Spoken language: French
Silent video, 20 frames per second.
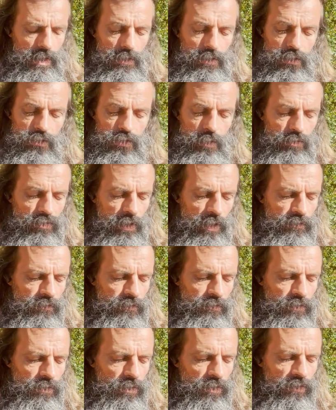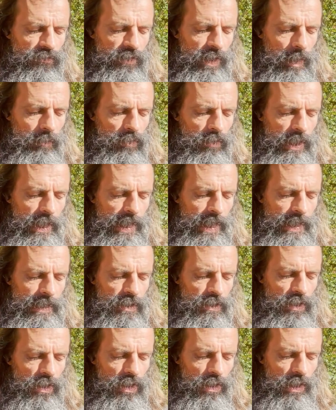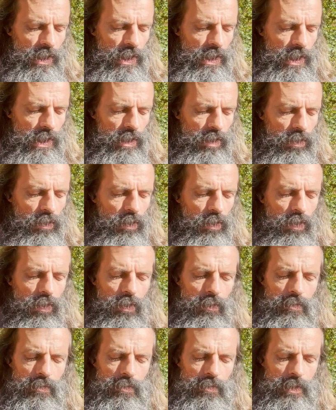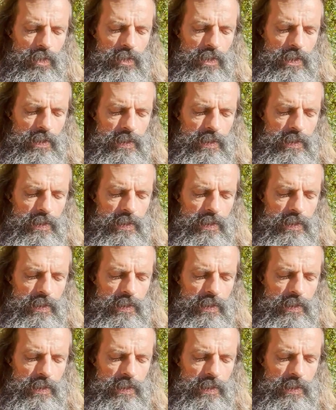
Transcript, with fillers: De ce point de vue, le verbe créateur est home,